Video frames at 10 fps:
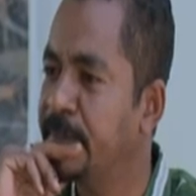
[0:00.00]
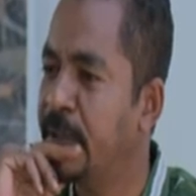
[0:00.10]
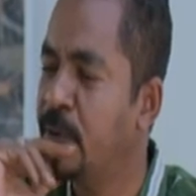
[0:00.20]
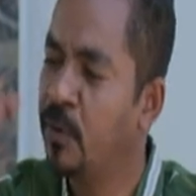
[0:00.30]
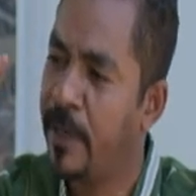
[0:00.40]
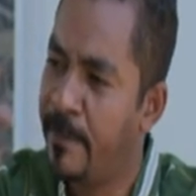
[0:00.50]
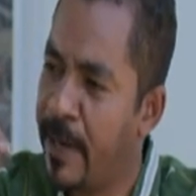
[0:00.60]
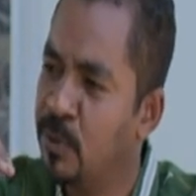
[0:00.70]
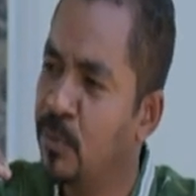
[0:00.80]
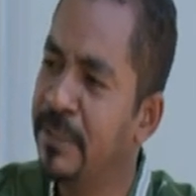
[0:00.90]
بالضبط
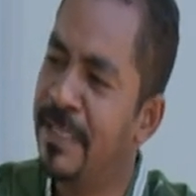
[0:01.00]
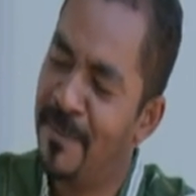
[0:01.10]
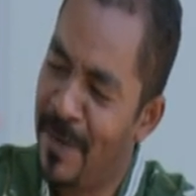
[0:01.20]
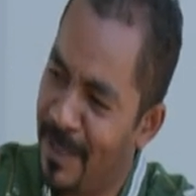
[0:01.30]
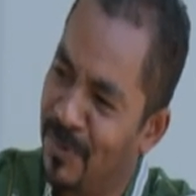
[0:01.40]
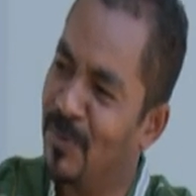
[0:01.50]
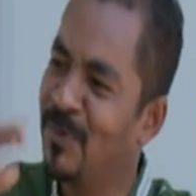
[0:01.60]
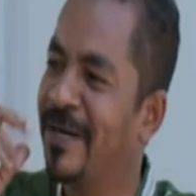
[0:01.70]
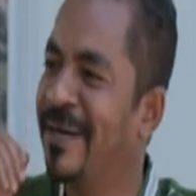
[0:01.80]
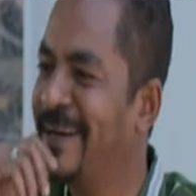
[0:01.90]
بعده انت بعده
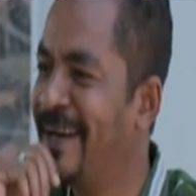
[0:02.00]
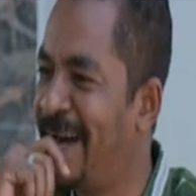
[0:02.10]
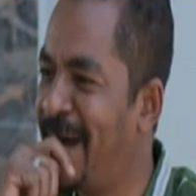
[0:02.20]
بعده حمزه